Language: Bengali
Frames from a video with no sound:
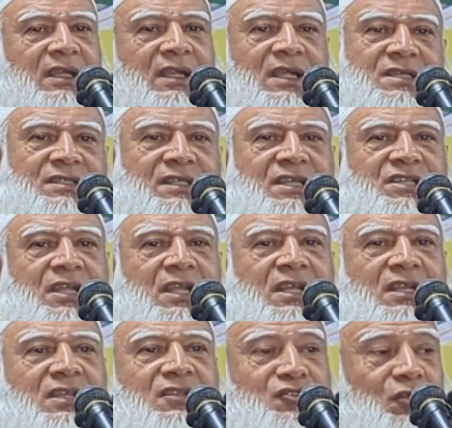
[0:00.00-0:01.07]
নিজ
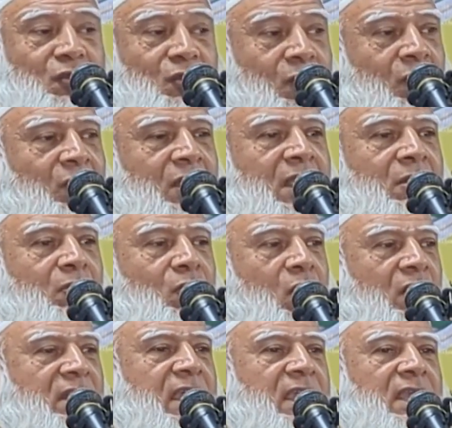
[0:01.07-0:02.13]
দেশের জনগণের
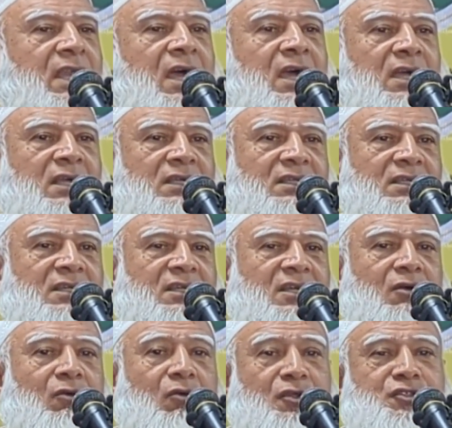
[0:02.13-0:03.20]
অর্থে কেনা
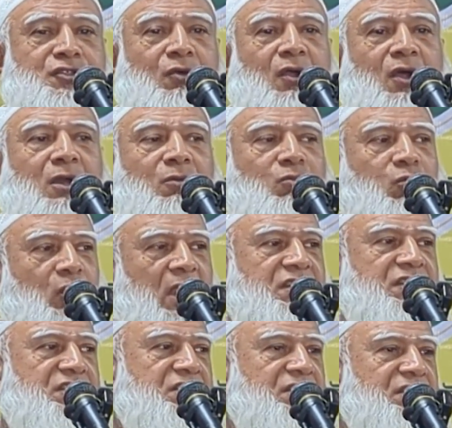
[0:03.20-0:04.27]
অস্ত্র আর
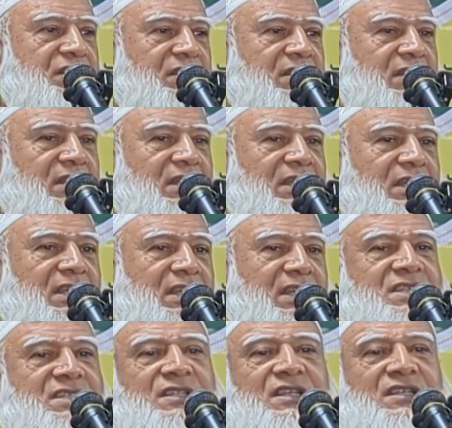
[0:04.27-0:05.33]
বুলেট
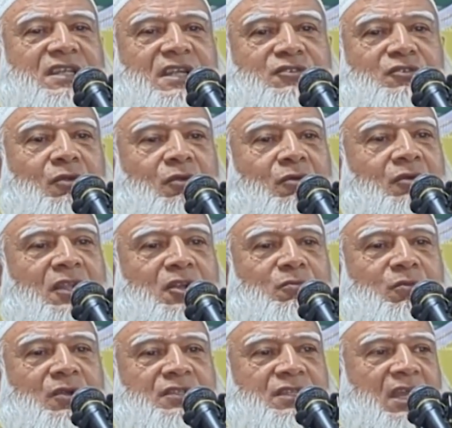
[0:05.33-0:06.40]
নিজ দেশের জনগণের
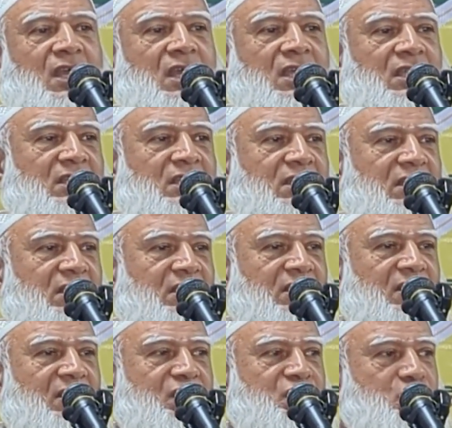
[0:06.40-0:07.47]
উপর যারা
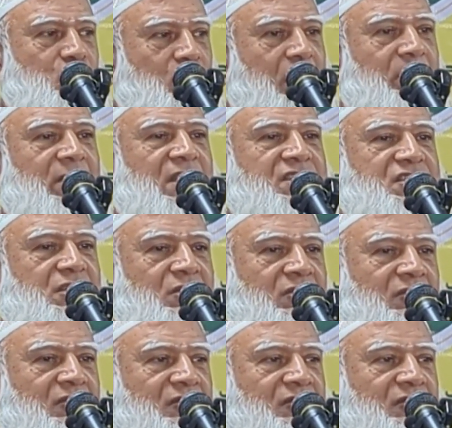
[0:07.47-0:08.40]
ছুঁড়ে মেরেছিল